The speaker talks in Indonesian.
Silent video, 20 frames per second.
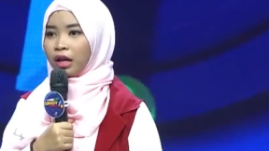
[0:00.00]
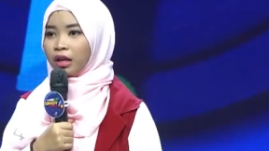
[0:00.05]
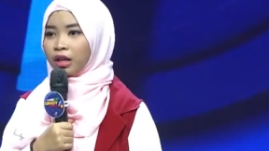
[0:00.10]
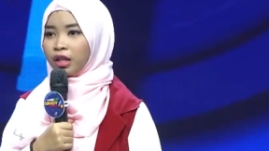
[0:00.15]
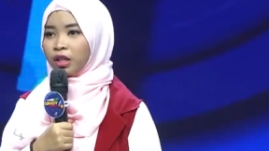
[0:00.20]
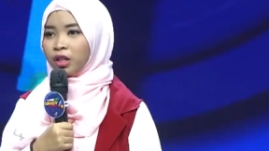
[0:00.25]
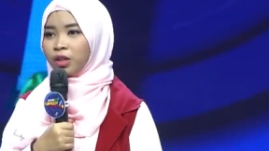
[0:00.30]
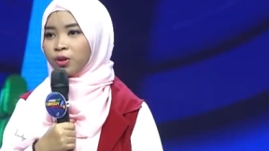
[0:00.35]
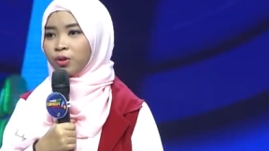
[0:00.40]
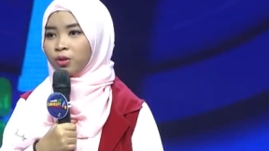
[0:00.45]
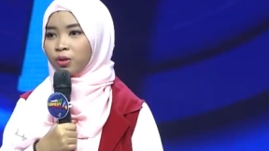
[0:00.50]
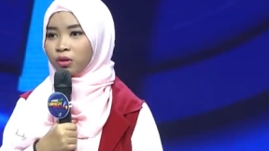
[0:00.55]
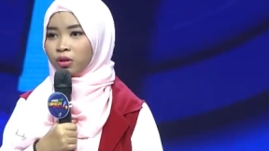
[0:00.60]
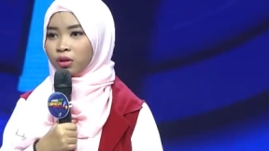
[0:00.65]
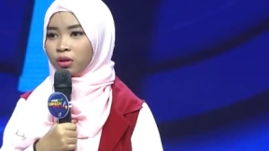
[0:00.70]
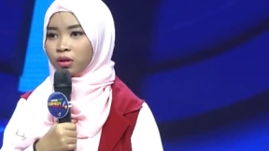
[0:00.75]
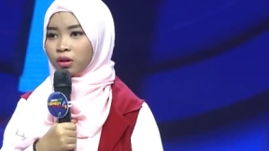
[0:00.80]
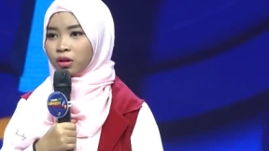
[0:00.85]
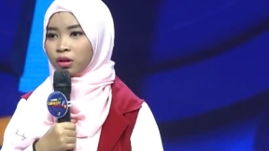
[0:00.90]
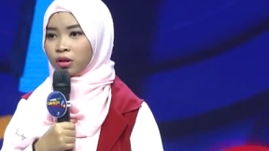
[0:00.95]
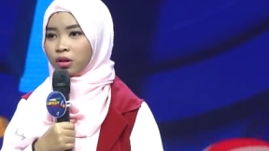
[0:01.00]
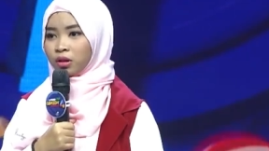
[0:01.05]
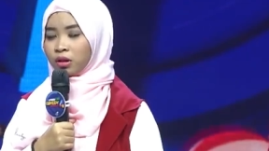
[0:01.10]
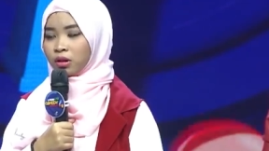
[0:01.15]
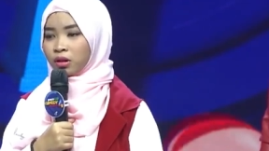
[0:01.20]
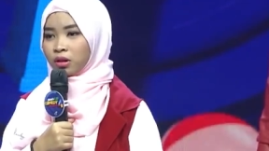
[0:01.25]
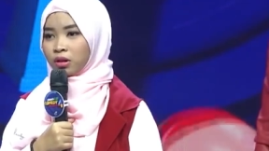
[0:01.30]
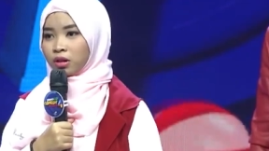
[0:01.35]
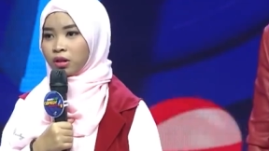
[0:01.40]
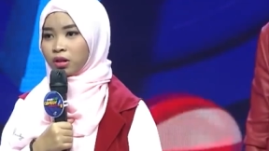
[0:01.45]
gitu eh.
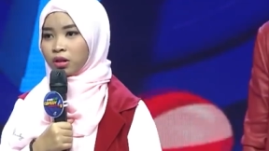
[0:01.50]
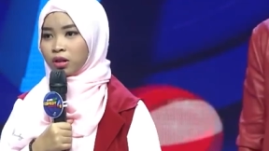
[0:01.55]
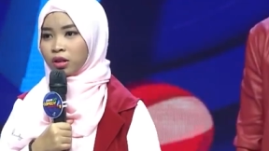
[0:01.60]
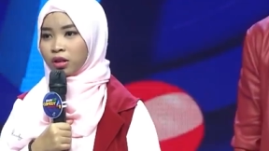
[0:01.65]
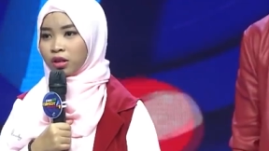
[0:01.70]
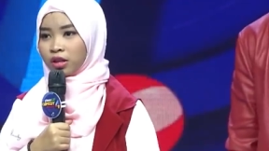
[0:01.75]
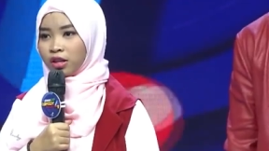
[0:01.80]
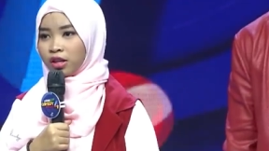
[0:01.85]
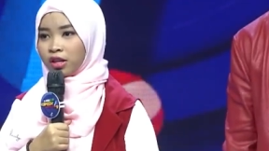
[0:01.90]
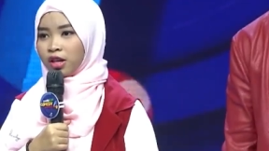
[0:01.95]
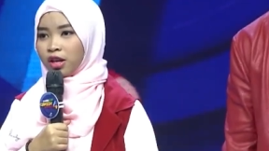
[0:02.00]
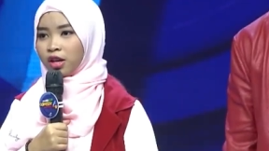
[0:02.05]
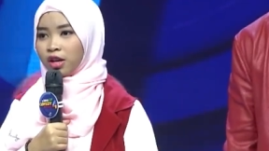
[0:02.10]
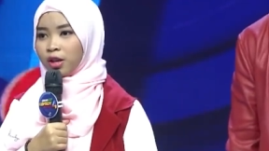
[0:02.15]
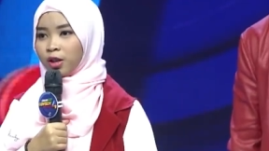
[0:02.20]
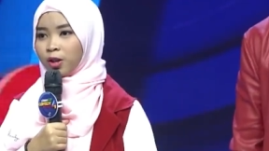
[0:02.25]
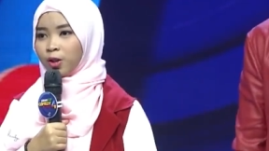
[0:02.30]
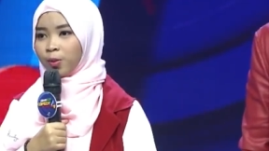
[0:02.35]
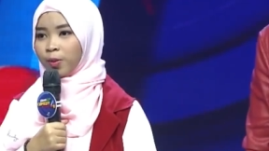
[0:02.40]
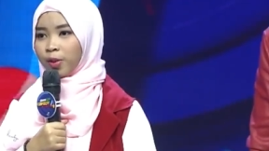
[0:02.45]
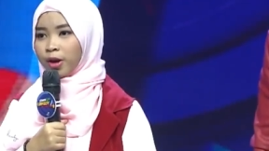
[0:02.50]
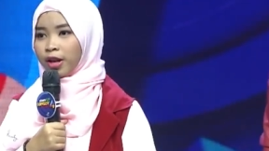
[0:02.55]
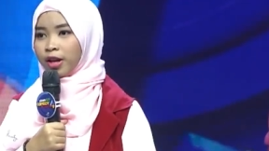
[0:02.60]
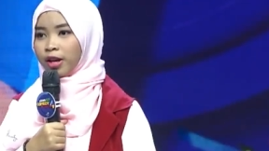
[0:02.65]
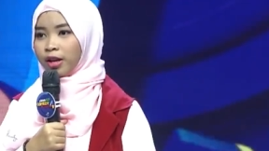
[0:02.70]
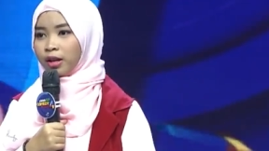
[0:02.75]
iya uh. gitu Mai. kenapa